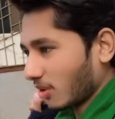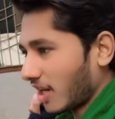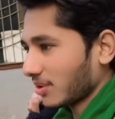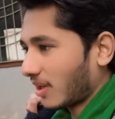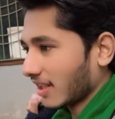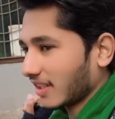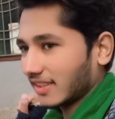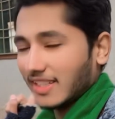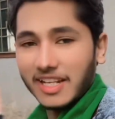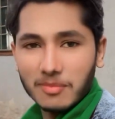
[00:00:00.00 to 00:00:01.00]
जुगाड़ जुगाड़
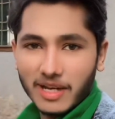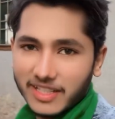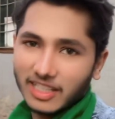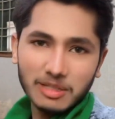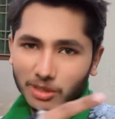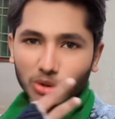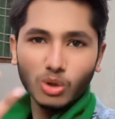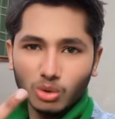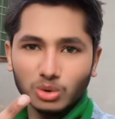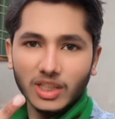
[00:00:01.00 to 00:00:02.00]
करते हैं यार हमारी गली में
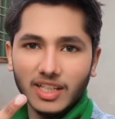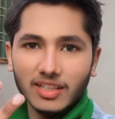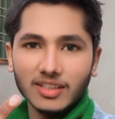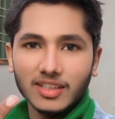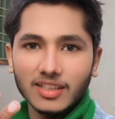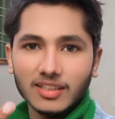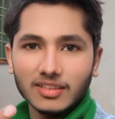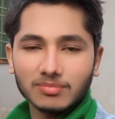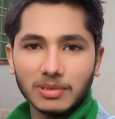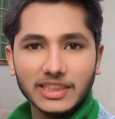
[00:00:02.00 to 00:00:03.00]
दो कुत्ते हैं
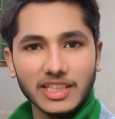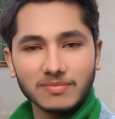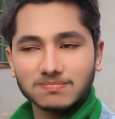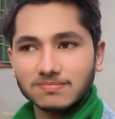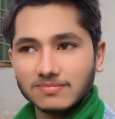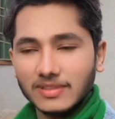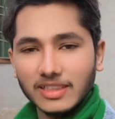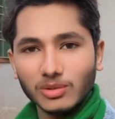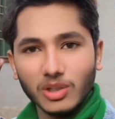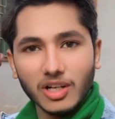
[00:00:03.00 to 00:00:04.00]
पता नहीं
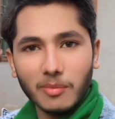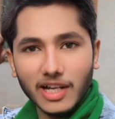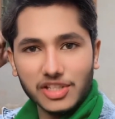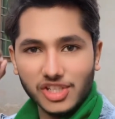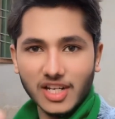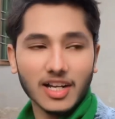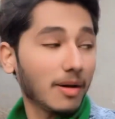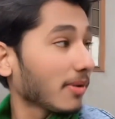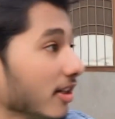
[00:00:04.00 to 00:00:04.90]
उन्हें हमारा जीना आराम